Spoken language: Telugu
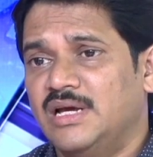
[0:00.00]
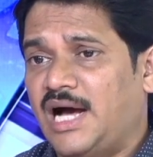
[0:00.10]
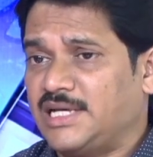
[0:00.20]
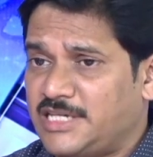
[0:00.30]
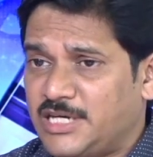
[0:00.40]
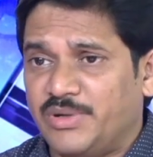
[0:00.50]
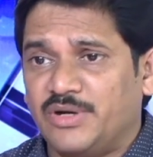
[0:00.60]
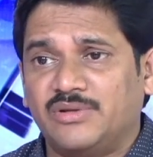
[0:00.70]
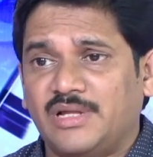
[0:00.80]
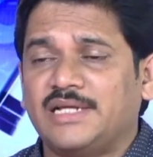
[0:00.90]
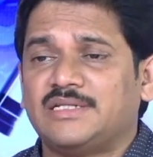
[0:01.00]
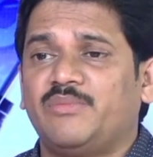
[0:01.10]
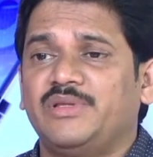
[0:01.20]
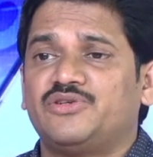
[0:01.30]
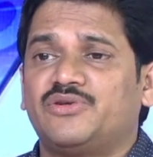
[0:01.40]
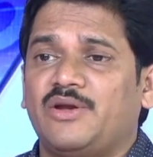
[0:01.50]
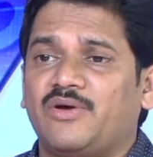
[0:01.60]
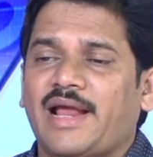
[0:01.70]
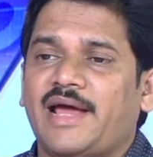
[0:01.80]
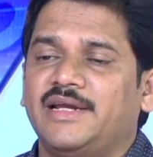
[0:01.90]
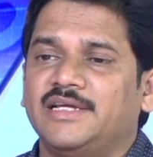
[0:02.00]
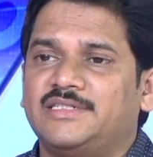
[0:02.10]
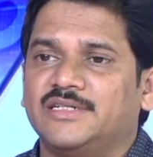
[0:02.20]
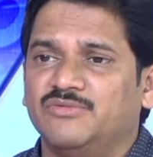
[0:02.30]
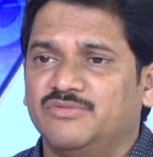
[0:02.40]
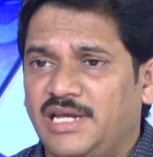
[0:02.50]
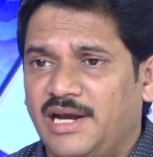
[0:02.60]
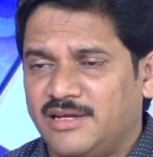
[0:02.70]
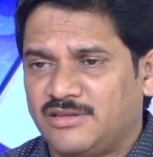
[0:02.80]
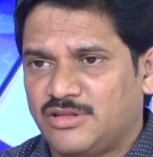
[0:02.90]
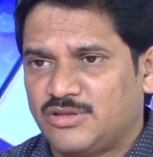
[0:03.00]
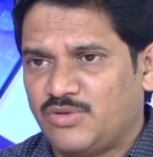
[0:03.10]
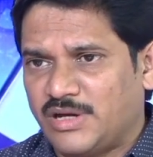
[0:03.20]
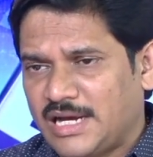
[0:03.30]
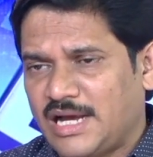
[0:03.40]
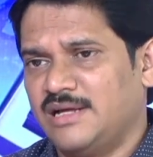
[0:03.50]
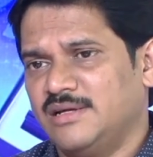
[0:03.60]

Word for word: ఆ స్టేట్మెంట్ కూడా దానికి సంబంధించి కూడా ఆయన క్లారిటీ ఇచ్చారు వీలైనంత త్వరగా